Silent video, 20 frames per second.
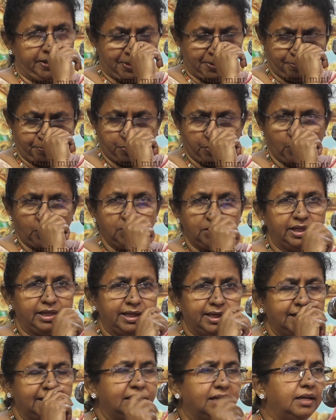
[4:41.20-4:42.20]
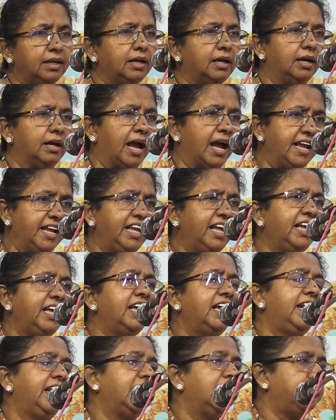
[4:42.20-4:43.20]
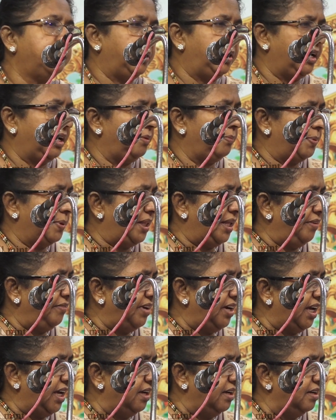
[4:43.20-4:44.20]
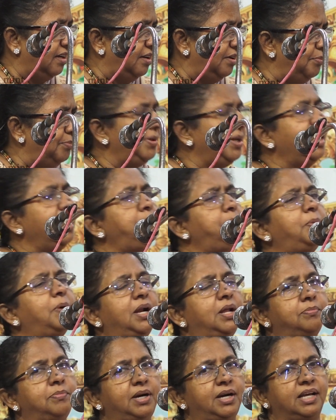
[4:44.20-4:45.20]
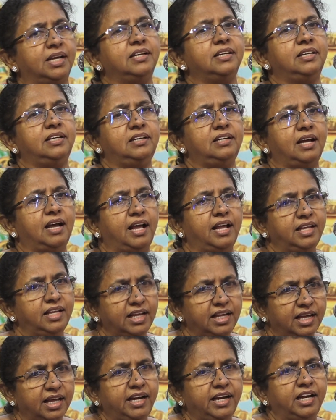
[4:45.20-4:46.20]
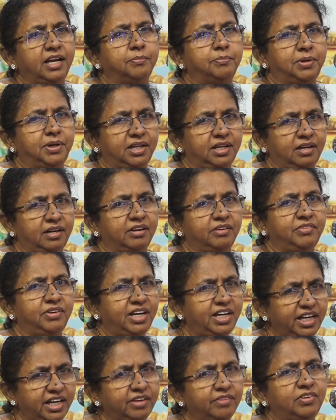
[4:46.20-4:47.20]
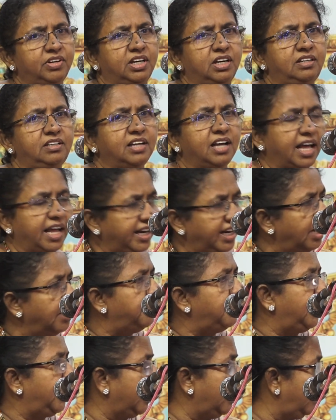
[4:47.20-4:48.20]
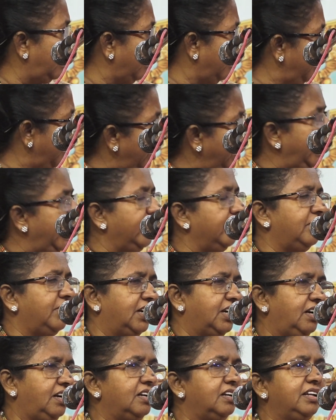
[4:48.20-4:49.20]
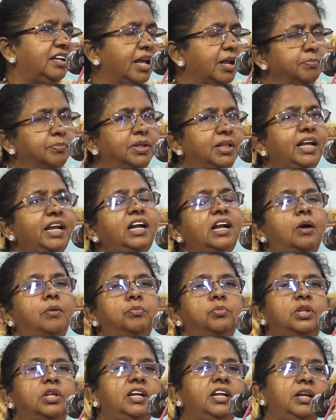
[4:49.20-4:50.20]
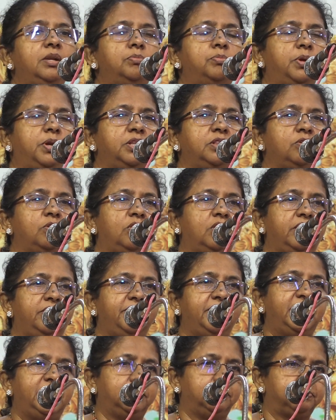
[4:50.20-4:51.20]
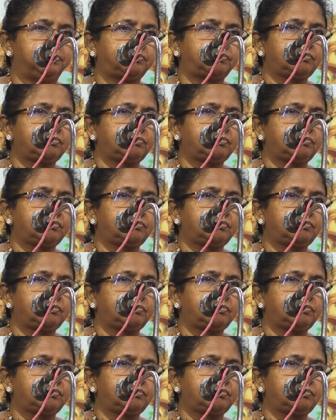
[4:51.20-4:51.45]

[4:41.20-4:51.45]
இப்பொழுது அங்கீகரிக்கப்பட்டு இருப்பதை விட மிக பல மடங்கு அங்கீகரிக்கப்பட்டிருக்க வேண்டியவர்கள் அறியப்பட்டிருக்க வேண்டியவர்கள் என்பதை நாம் முதலில் புரிந்து கொள்ள வேண்டும்